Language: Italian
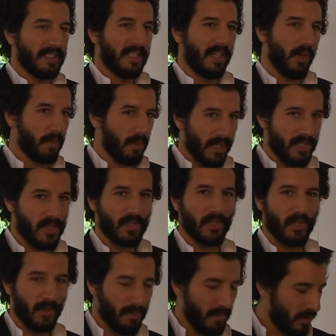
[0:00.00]

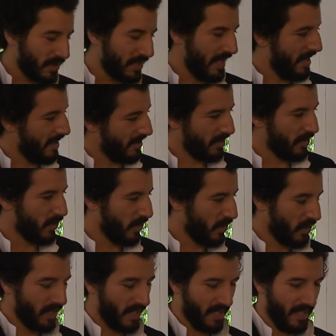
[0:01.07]
l'operazione con
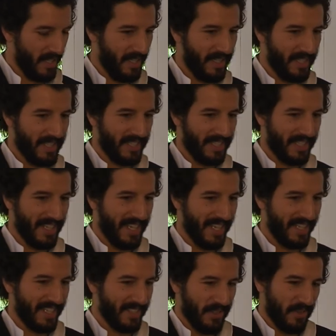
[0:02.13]
Montaldo
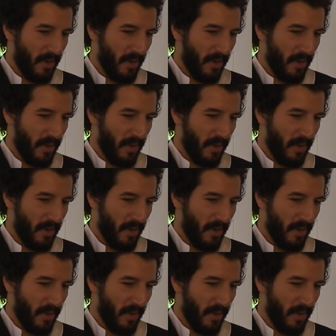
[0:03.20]
è, è